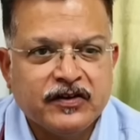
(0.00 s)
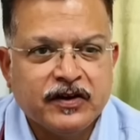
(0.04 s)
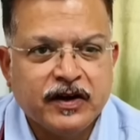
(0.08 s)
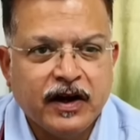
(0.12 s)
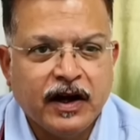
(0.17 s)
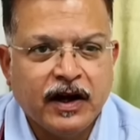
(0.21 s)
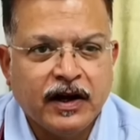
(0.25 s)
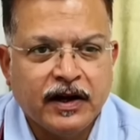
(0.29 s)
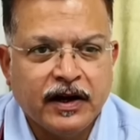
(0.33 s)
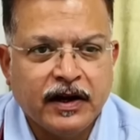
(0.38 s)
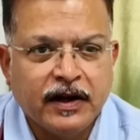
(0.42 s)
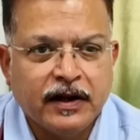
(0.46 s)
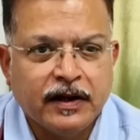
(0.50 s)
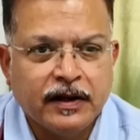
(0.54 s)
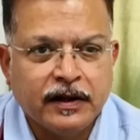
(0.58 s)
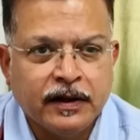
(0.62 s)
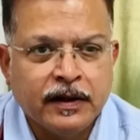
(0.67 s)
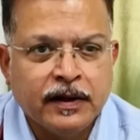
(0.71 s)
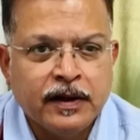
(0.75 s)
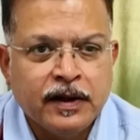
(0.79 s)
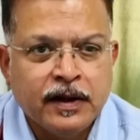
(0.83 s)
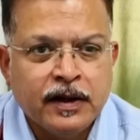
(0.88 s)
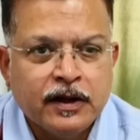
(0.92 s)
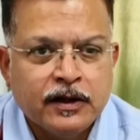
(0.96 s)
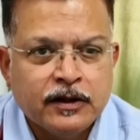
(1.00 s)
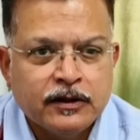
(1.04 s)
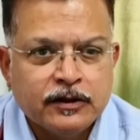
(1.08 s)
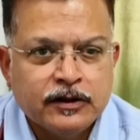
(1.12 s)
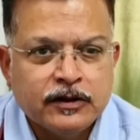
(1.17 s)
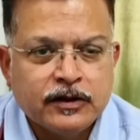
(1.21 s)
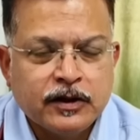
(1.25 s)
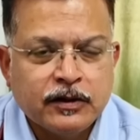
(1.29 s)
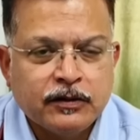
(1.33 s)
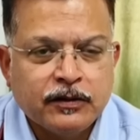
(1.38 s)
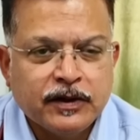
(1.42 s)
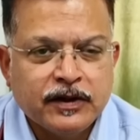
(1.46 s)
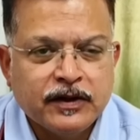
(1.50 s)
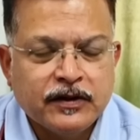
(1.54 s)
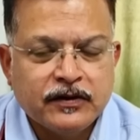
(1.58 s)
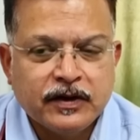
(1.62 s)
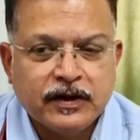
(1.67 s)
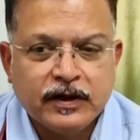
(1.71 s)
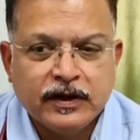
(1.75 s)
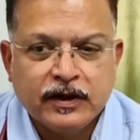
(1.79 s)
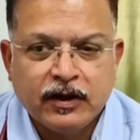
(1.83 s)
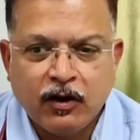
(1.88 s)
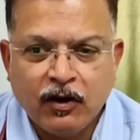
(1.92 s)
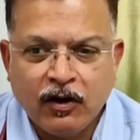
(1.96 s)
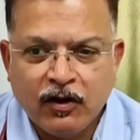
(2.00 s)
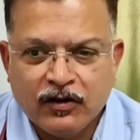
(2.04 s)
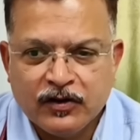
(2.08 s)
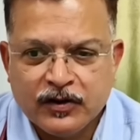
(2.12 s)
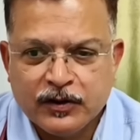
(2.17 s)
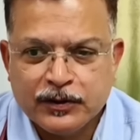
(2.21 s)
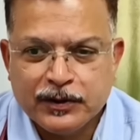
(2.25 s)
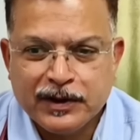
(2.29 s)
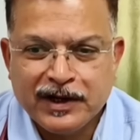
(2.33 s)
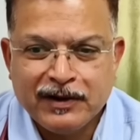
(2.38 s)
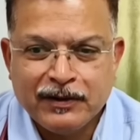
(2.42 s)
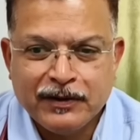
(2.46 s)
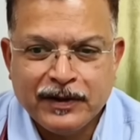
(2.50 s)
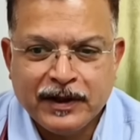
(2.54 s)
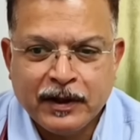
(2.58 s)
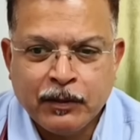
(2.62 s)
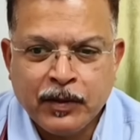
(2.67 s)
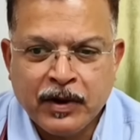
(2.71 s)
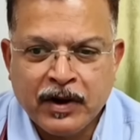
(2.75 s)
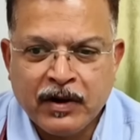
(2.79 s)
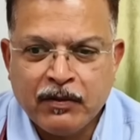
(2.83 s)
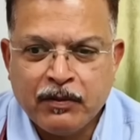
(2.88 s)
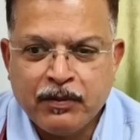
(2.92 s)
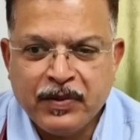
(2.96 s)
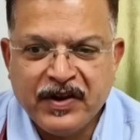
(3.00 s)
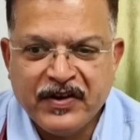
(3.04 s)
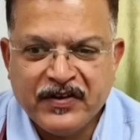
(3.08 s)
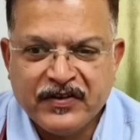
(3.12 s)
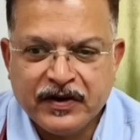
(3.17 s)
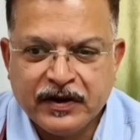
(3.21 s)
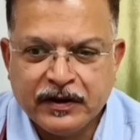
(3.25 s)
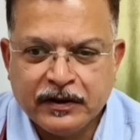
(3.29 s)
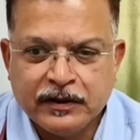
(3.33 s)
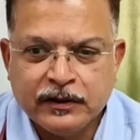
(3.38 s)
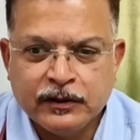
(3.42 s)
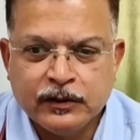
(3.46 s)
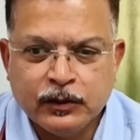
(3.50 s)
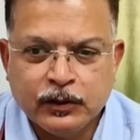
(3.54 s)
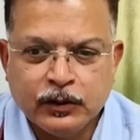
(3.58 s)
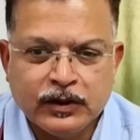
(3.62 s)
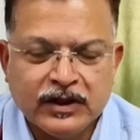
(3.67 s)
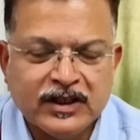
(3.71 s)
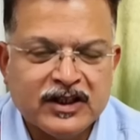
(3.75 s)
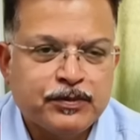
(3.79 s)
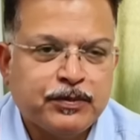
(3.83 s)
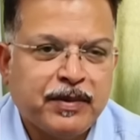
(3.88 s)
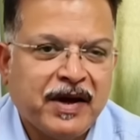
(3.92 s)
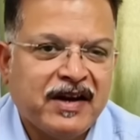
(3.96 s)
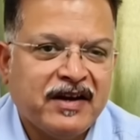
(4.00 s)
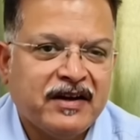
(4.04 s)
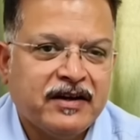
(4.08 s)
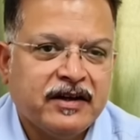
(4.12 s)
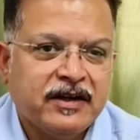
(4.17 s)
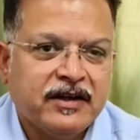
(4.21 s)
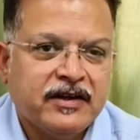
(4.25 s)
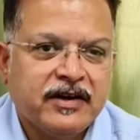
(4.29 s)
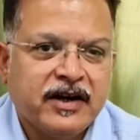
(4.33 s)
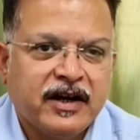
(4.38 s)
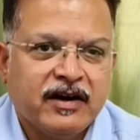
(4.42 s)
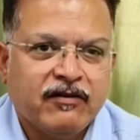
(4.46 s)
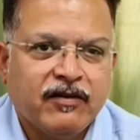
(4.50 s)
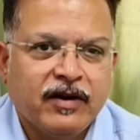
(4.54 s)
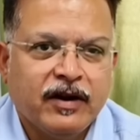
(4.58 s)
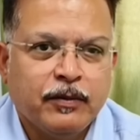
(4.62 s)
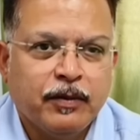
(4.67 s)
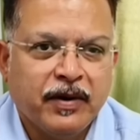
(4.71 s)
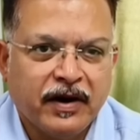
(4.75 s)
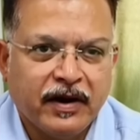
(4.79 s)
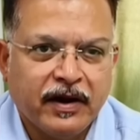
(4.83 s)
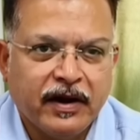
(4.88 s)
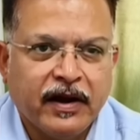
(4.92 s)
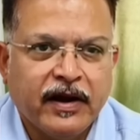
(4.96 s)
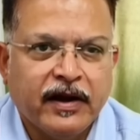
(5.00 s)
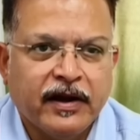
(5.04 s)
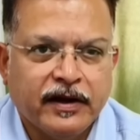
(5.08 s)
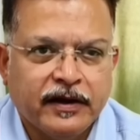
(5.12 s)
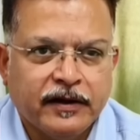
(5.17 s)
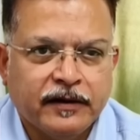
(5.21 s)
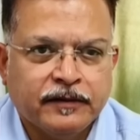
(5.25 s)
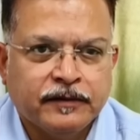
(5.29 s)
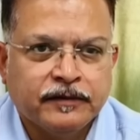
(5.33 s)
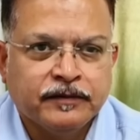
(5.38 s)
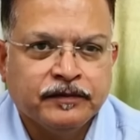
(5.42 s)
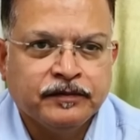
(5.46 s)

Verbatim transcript: से आ रहे हैं जिसके वजह से हॉस्पिटल में नंबर ऑफ पेशेंट जो रेस्पायरेटरी ट्रैक वाले बढ़ गए हैं